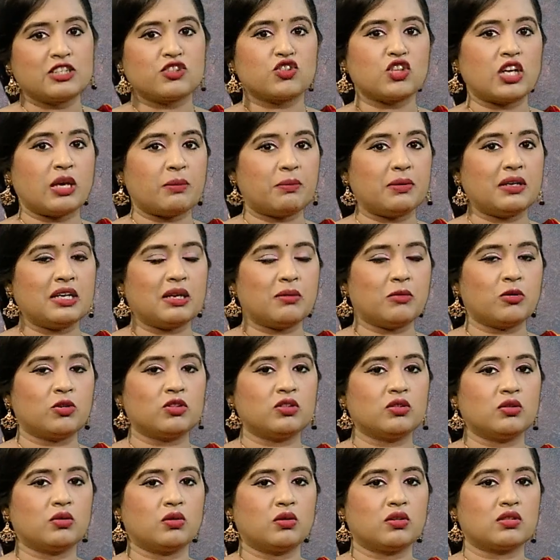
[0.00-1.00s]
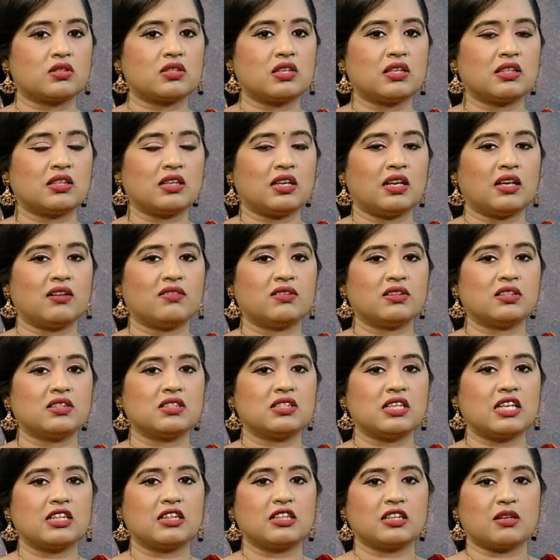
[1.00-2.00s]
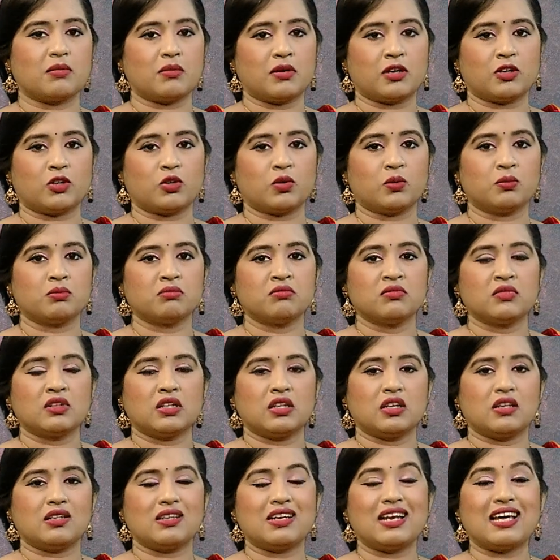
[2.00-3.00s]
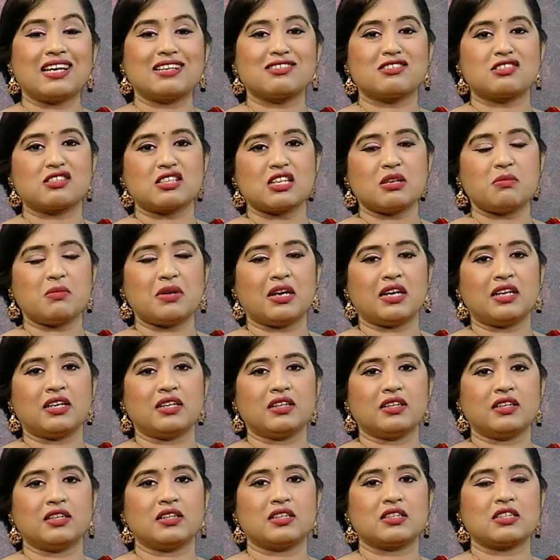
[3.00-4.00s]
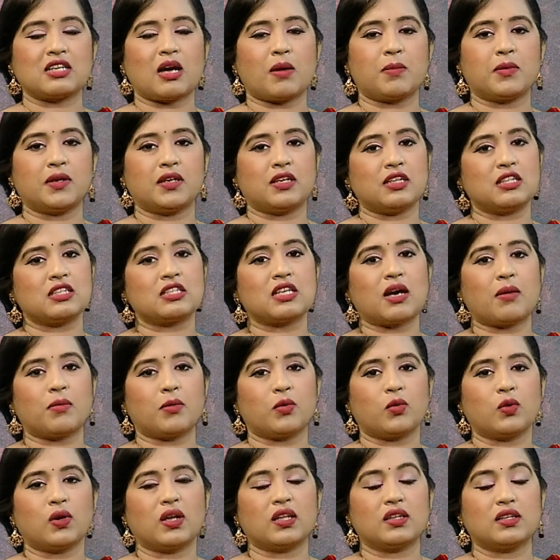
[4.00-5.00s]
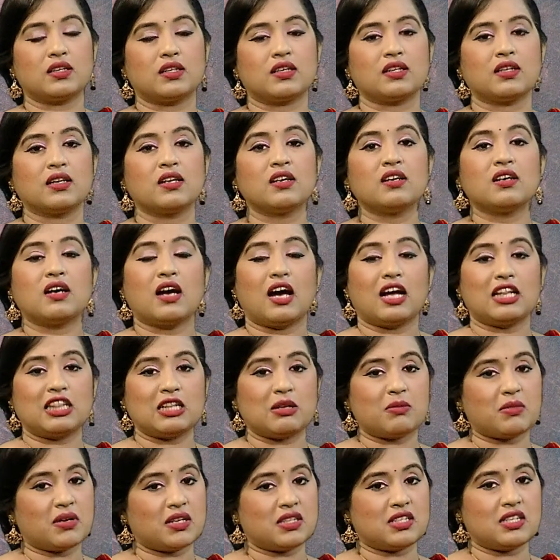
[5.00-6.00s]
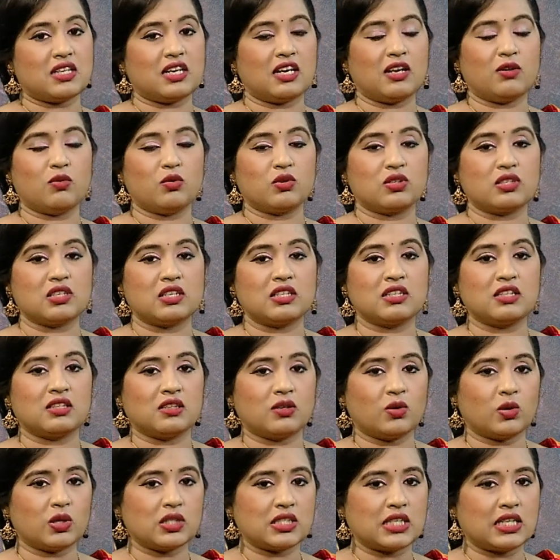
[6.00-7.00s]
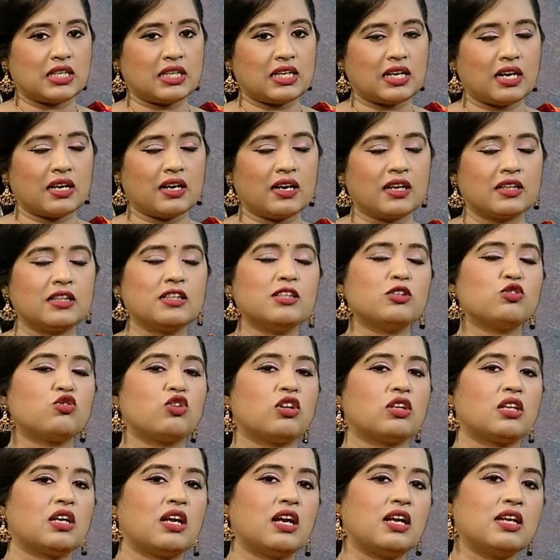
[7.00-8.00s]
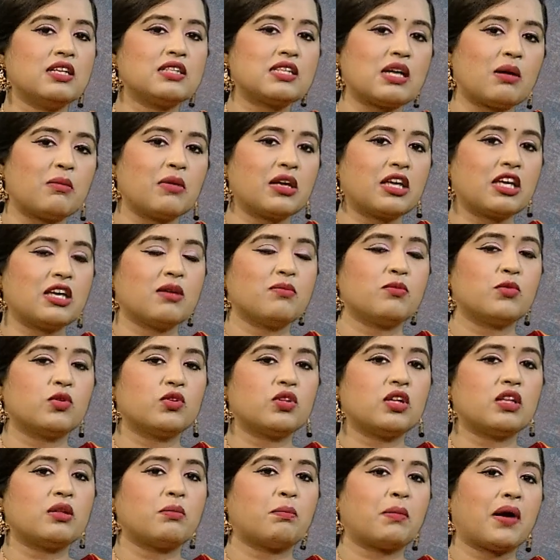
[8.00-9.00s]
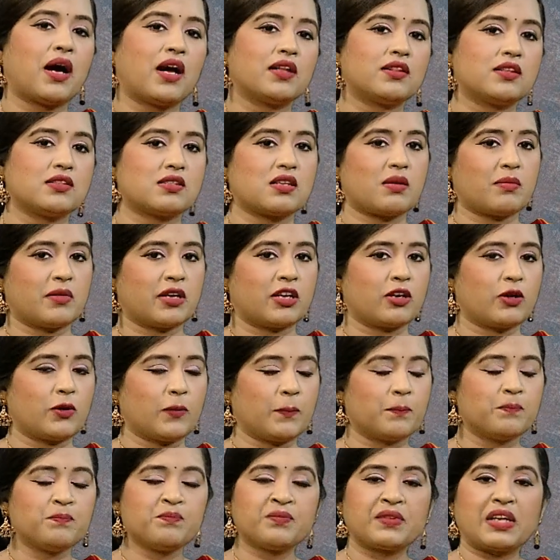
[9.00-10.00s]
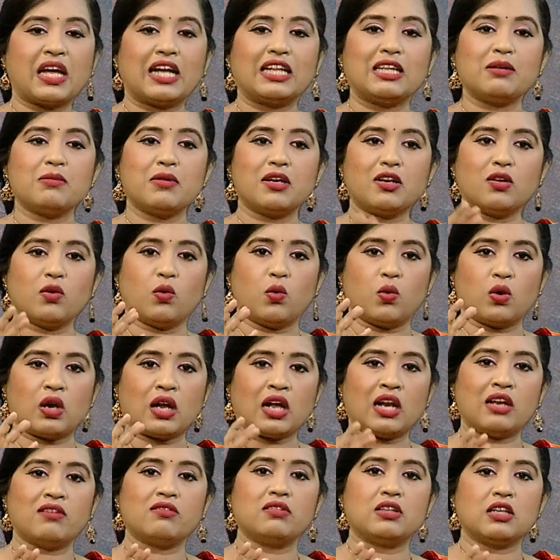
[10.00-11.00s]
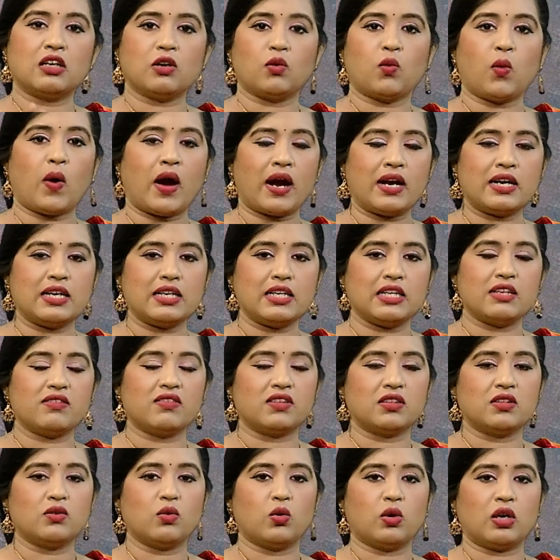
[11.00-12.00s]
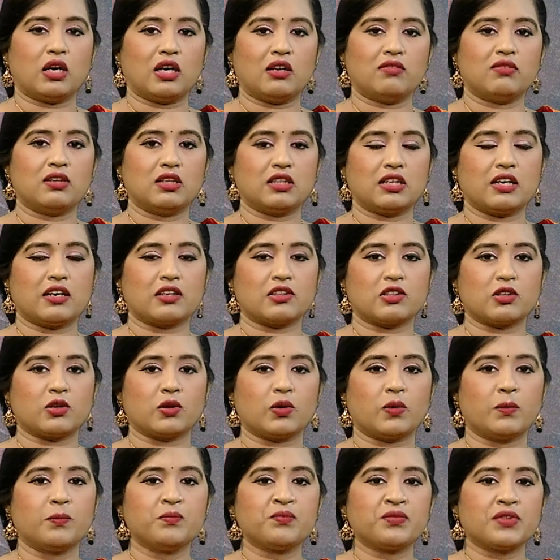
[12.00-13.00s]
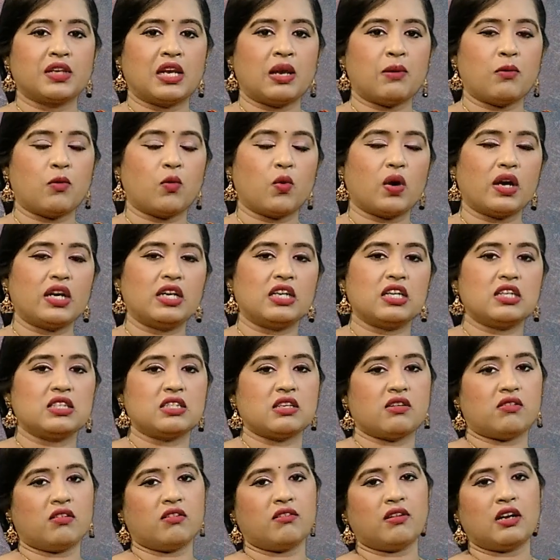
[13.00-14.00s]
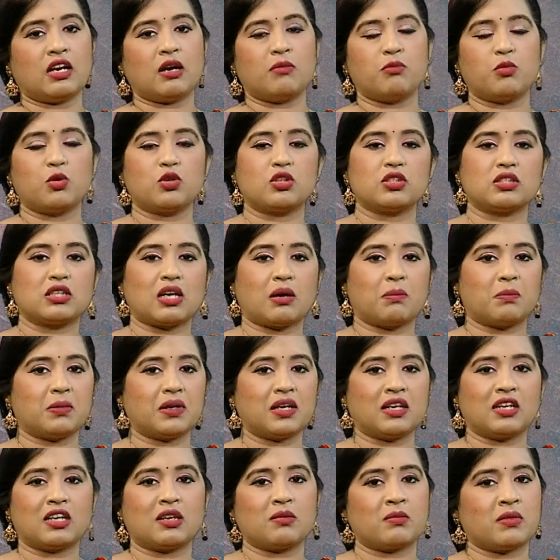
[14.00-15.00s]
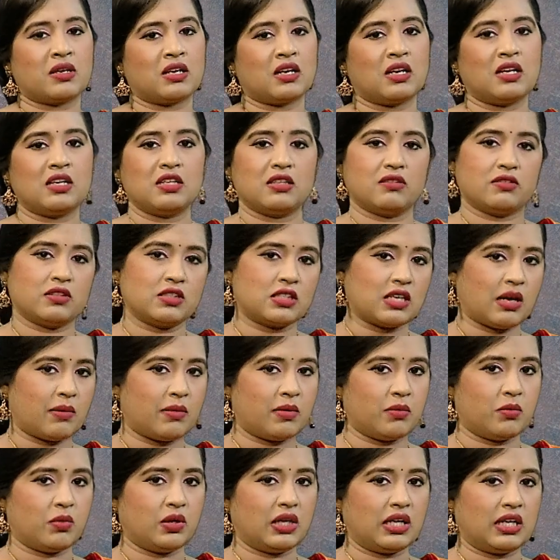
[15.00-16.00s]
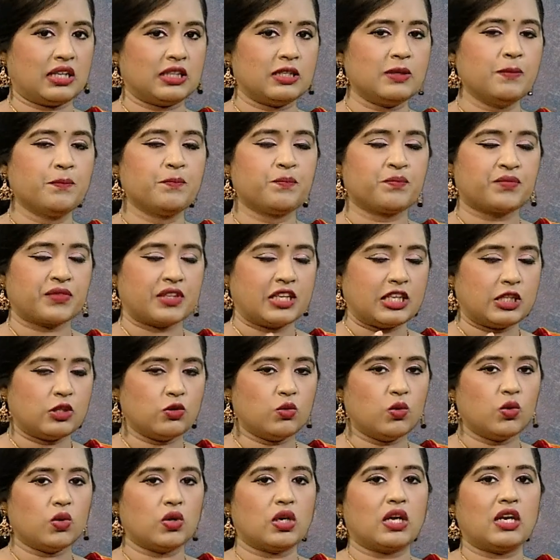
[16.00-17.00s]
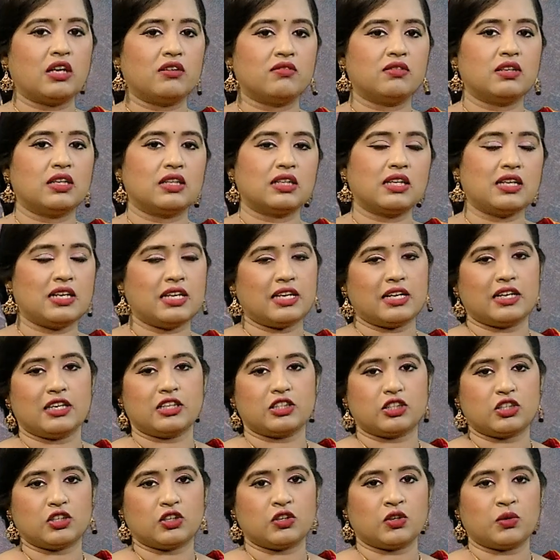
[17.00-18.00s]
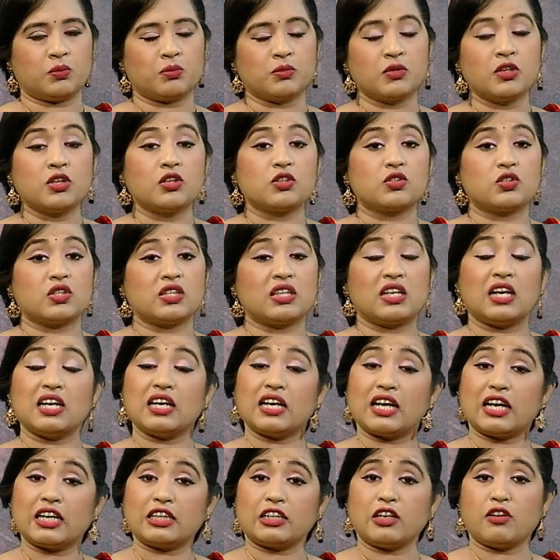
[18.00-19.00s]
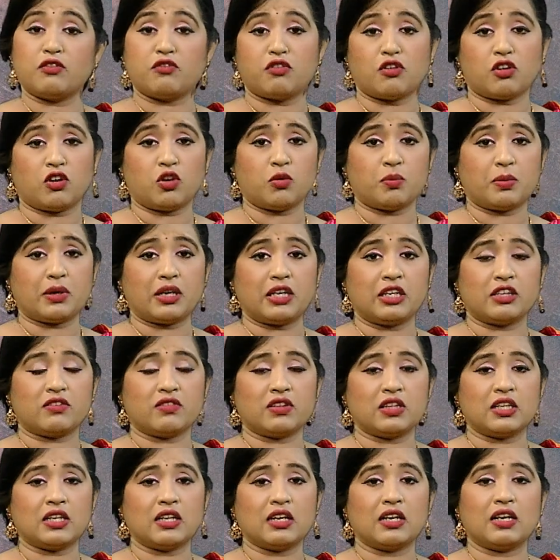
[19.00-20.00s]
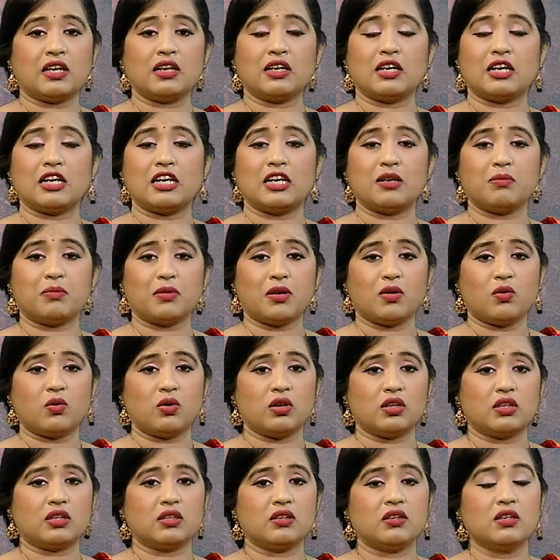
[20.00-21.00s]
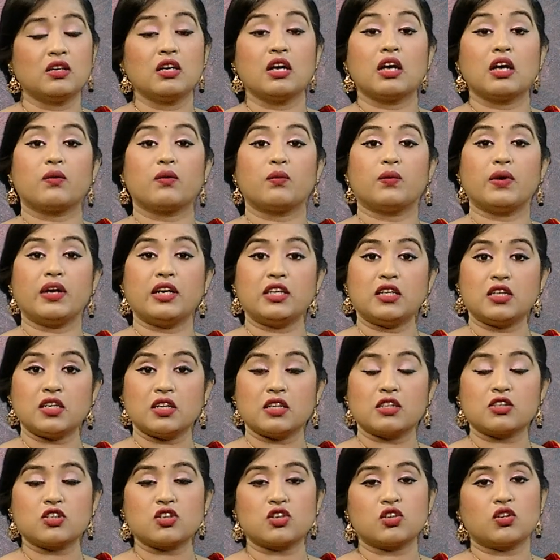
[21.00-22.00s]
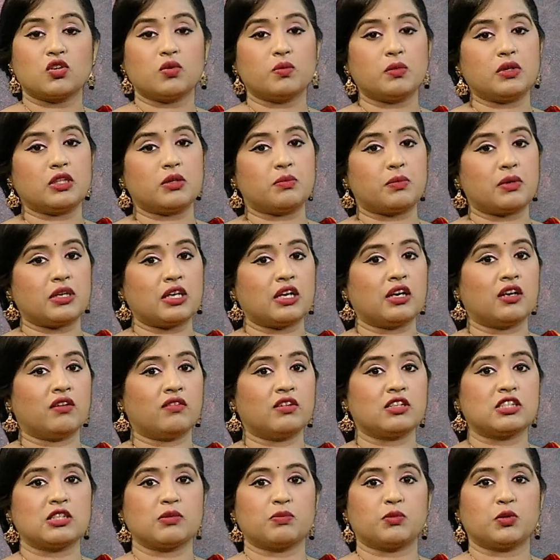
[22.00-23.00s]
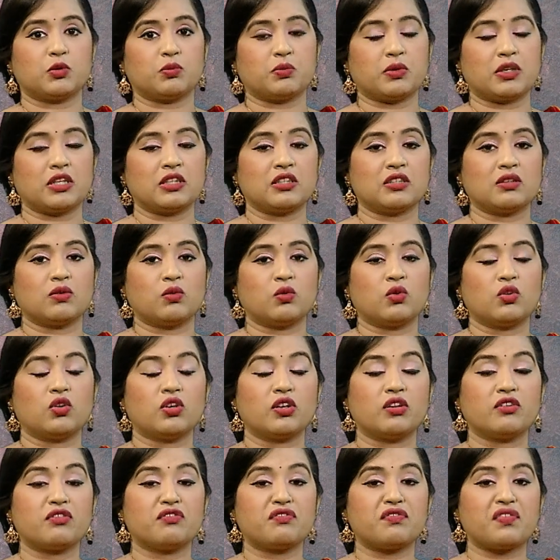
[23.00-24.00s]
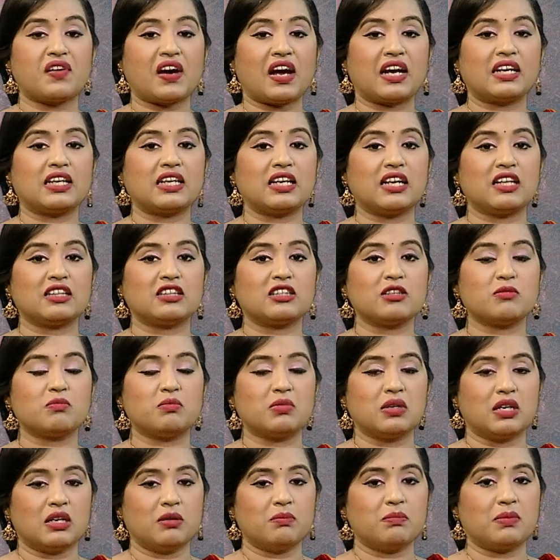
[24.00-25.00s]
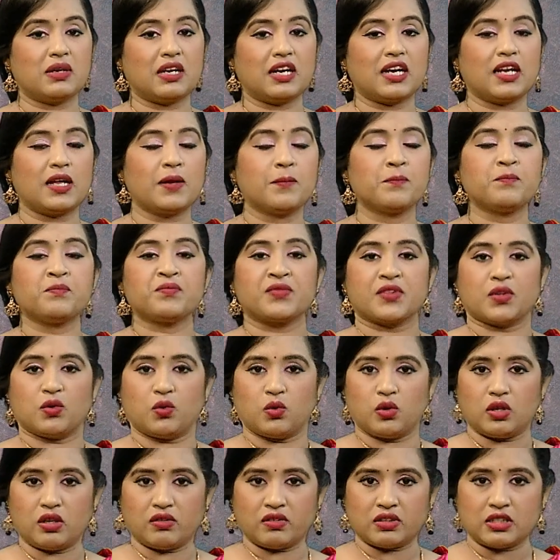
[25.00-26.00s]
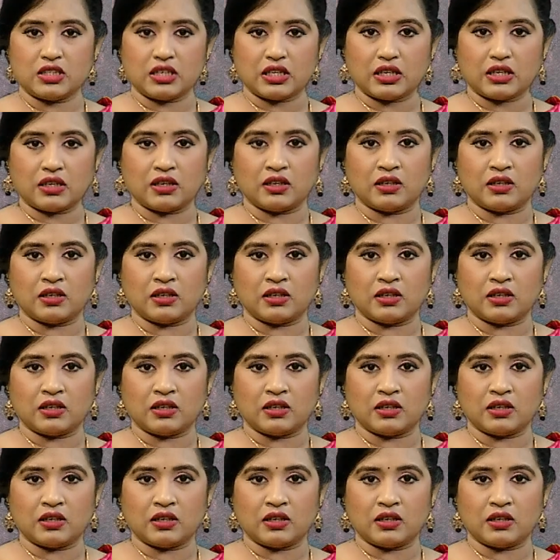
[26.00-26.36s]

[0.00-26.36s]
ஸோ எப்படி நம்ம வந்து ஒரு சிலதெல்லாம் வந்து சேர்த்துக்க மாட்டோம் இதெல்லாம் எக்ஸ்ட்ரீமெண்ட்டு இதை சாப்பிட்டுட்டு இது சாப்பிடக்கூடாதுன்ட்டு அந்த மாதிரியெல்லாம் ஒரு சிலது இதோடு செட் ஆகாது ஸோ அதனால் சமைக்கும் போது அது பார்த்து சமைக்கணும் அதே மாதிரி ஒரு அளவு தான் குவான்டிட்டி வந்து ஒரு அளவில் தான் எடுத்துக்கணும் நம்ம ஒயிட் ரைஸ் எவ்வளோ வேணால் போட்டு சாப்பிட்லான்ற மாதிரிலாம் இதை வந்து சாப்பிட முடியாது இதுவும் ஒரு அளவில் தான் நீங்கள் எடுத்துக்கணும் ஸோ இதெல்லாம் கரெக்டாக ஃபாலோ பண்ணிட்டு வந்தீங்கன்னா கண்டிப்பாக உங்களுக்கு வெயிட் ரிடக்ஷனுக்கும் இது பெரிய அளவில் சப்போர்ட் பண்ணுது உங்களுடைய ஃபேட் எல்லாத்தையும் பேர்ன் பண்ணி உங்களை வந்து